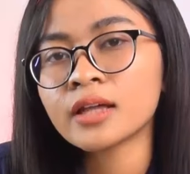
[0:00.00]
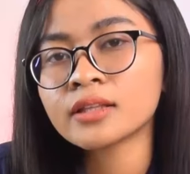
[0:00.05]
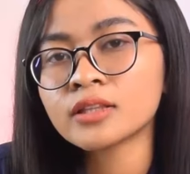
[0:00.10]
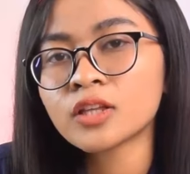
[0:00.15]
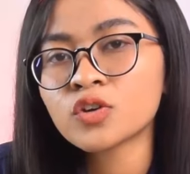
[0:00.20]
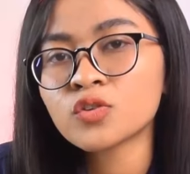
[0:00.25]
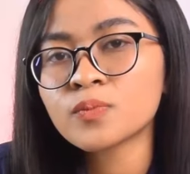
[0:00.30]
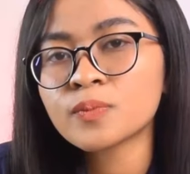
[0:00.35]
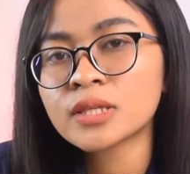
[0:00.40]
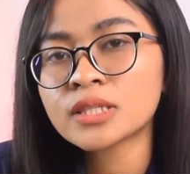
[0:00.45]

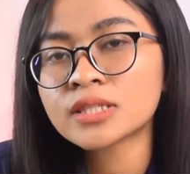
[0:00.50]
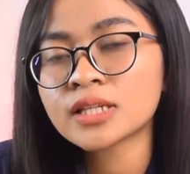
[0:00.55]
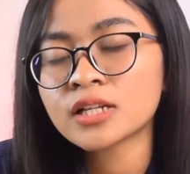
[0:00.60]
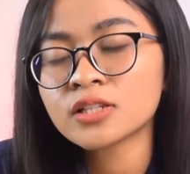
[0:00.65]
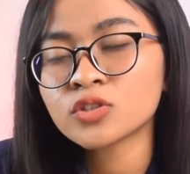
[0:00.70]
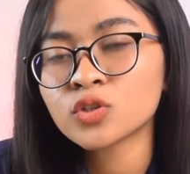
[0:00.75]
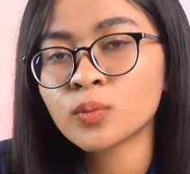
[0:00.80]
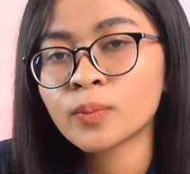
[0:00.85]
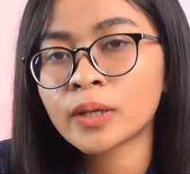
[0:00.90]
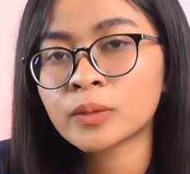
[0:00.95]
Atau
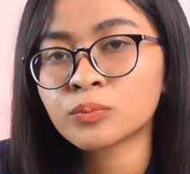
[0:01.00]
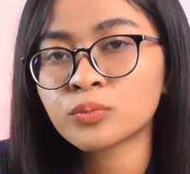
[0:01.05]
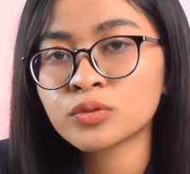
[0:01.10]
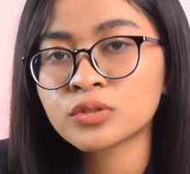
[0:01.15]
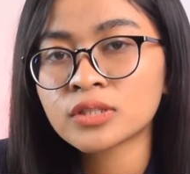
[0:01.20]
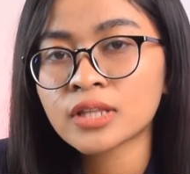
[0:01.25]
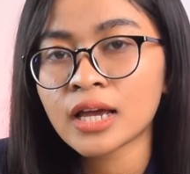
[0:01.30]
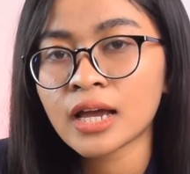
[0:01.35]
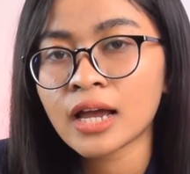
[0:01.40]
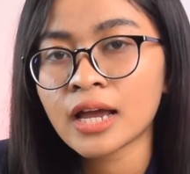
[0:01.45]
misal sobat
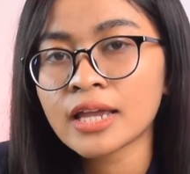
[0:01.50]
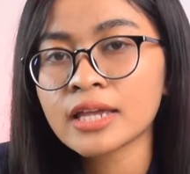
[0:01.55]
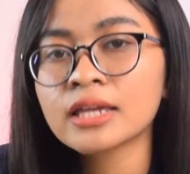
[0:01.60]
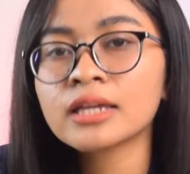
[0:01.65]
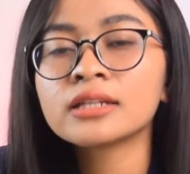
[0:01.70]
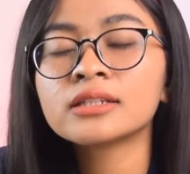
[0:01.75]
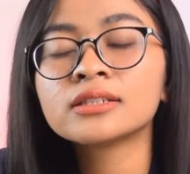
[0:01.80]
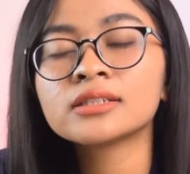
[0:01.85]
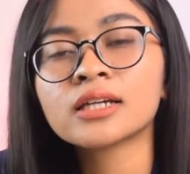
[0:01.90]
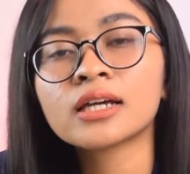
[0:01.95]
pustaka
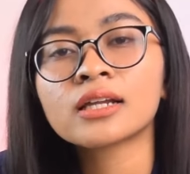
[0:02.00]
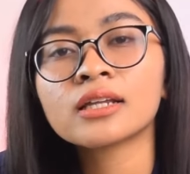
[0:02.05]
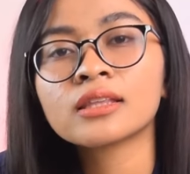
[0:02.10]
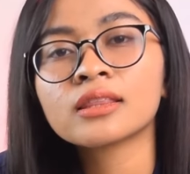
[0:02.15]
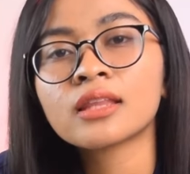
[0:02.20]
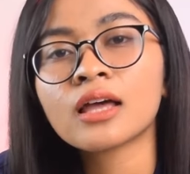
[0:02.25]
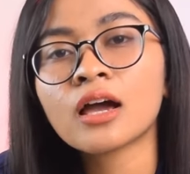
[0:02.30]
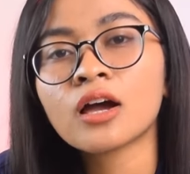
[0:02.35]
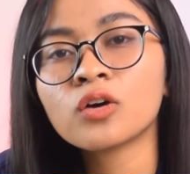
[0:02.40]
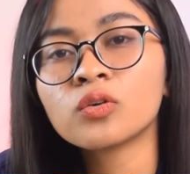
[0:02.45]
ingin cari
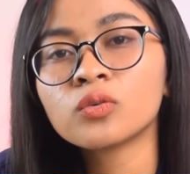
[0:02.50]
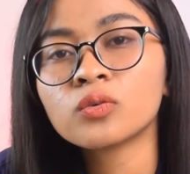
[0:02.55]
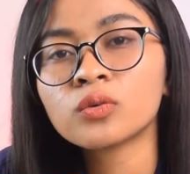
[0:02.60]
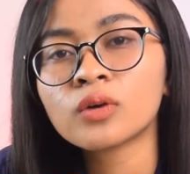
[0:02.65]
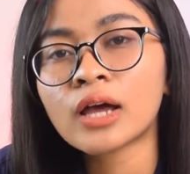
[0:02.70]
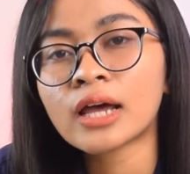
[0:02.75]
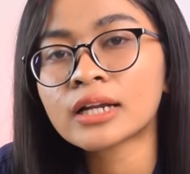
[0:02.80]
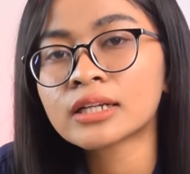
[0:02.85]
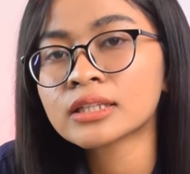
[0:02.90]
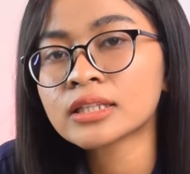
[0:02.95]

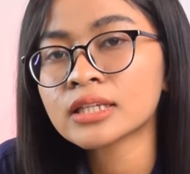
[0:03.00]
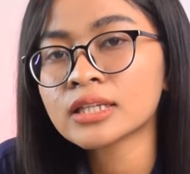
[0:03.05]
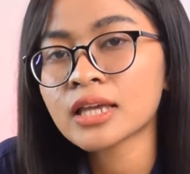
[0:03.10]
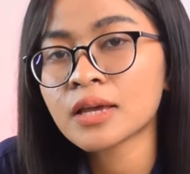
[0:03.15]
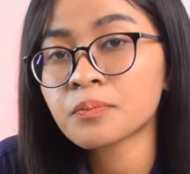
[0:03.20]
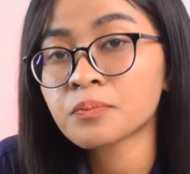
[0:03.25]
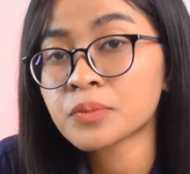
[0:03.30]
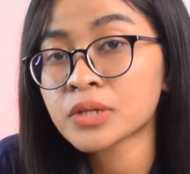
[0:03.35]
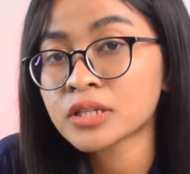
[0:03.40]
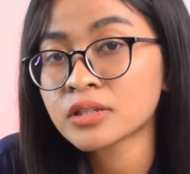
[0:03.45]
tahu
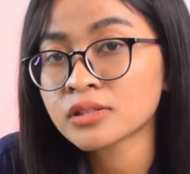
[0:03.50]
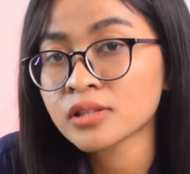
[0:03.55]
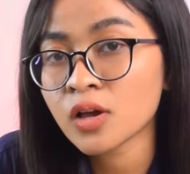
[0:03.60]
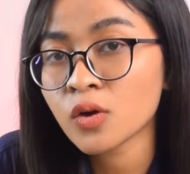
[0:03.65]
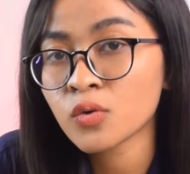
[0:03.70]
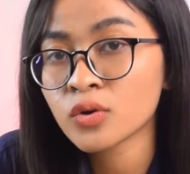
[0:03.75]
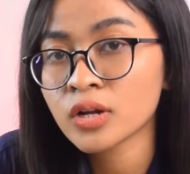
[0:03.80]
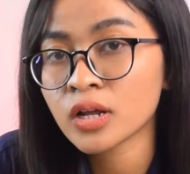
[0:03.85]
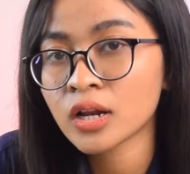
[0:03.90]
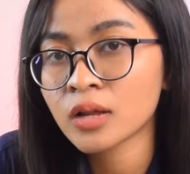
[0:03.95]
artinya
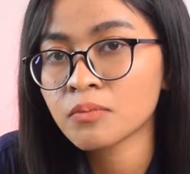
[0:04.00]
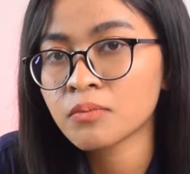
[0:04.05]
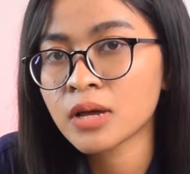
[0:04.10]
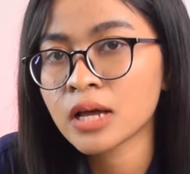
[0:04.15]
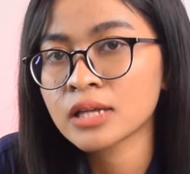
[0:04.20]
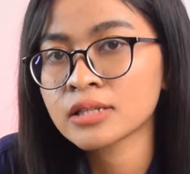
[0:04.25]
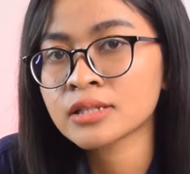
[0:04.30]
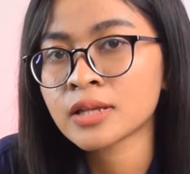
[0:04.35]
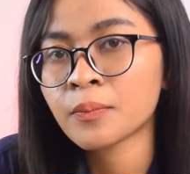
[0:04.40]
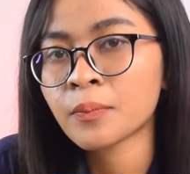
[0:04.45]
pisau dalam
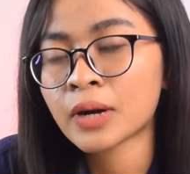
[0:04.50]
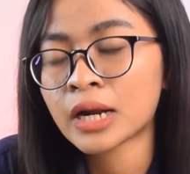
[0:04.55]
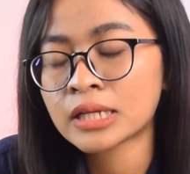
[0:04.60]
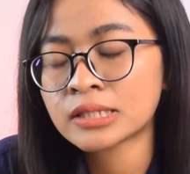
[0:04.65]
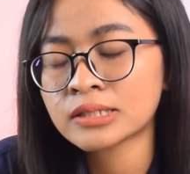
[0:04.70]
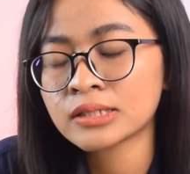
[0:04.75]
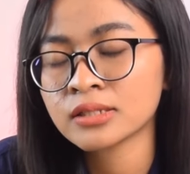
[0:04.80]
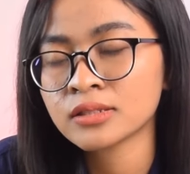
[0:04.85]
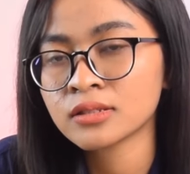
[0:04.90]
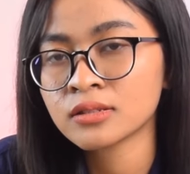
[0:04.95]
bahasa
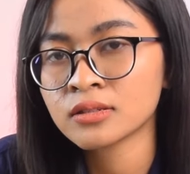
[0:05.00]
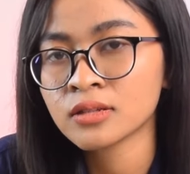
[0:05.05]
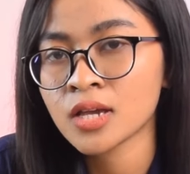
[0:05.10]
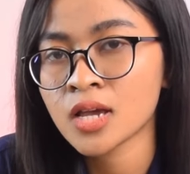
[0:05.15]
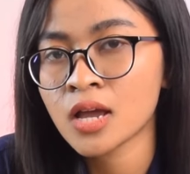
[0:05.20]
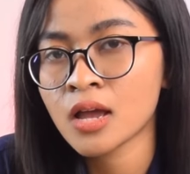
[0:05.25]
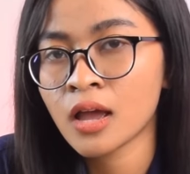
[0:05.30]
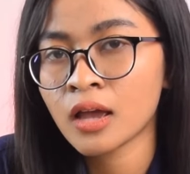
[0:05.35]
Perancis,